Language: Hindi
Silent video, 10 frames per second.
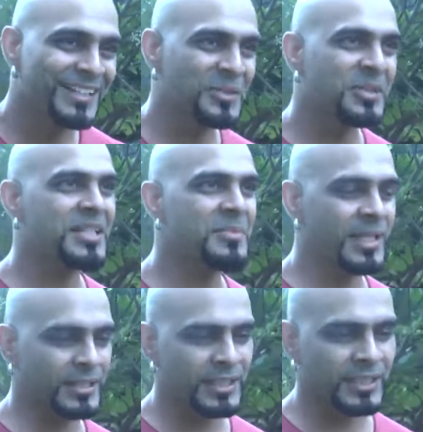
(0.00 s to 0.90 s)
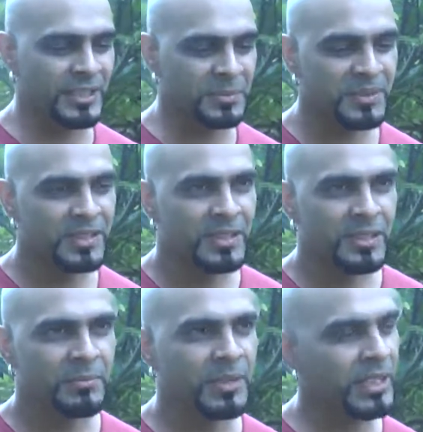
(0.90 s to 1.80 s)
रोडीज़ में आता था
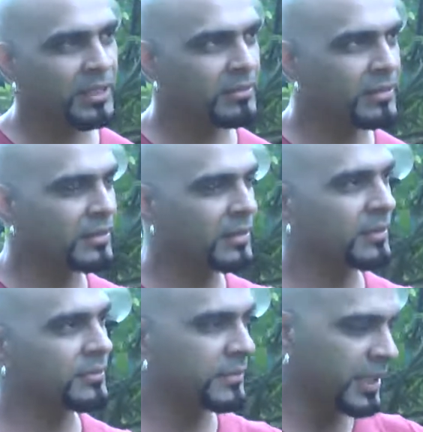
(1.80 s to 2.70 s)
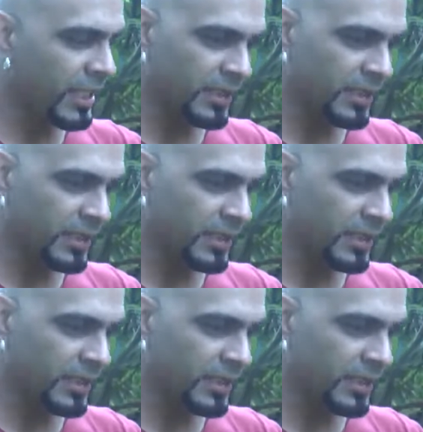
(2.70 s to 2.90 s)
तब मेरे आ, मेरे